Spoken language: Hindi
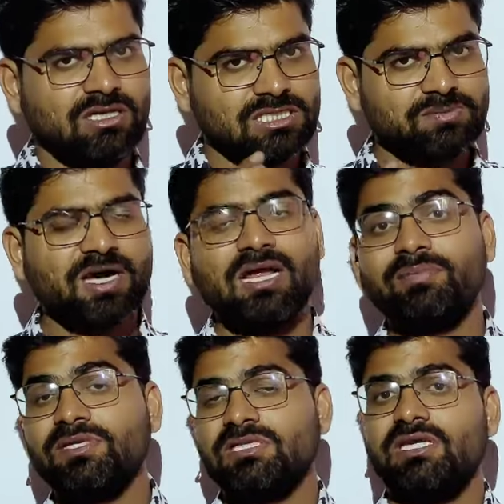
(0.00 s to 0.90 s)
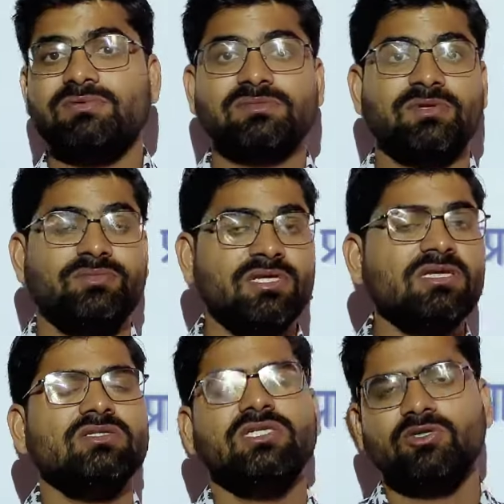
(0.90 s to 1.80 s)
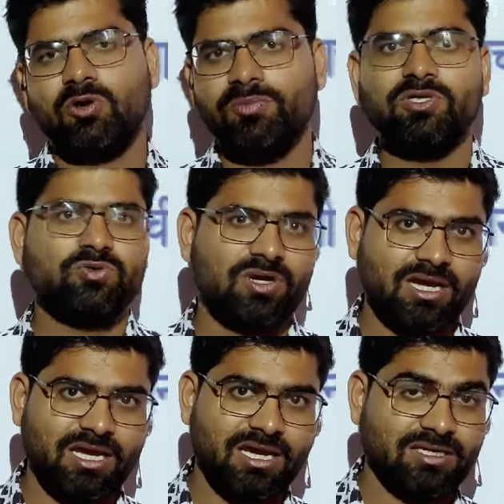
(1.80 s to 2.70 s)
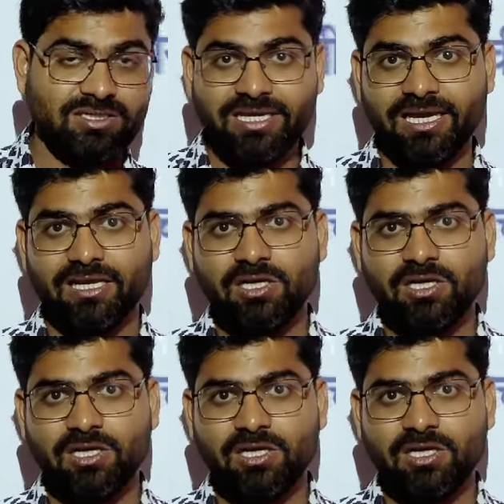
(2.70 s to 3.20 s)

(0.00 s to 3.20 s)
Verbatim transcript: इस बार आपके सिलेबस में भी ये टॉपिक जोड़ा गया है ठीक है